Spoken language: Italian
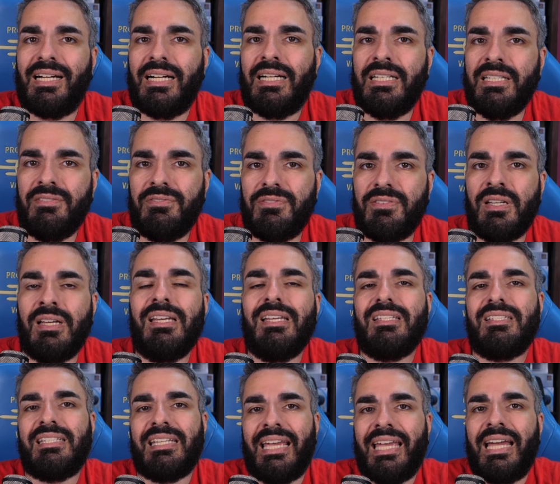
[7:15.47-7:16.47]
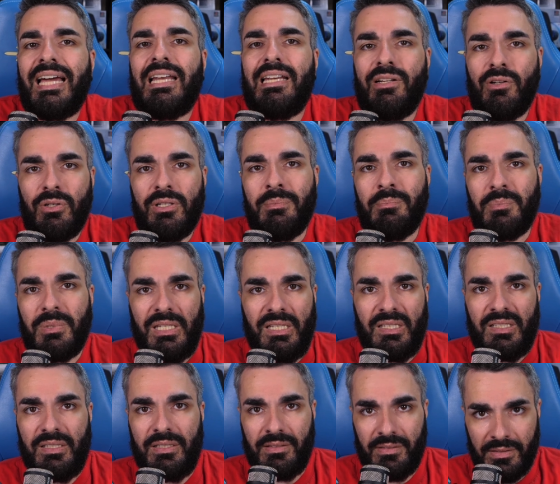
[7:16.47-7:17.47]
Calif se è alle
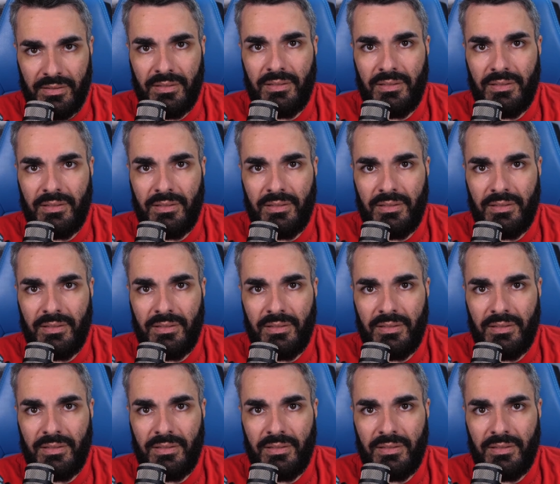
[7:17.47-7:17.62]
Olimpiadi,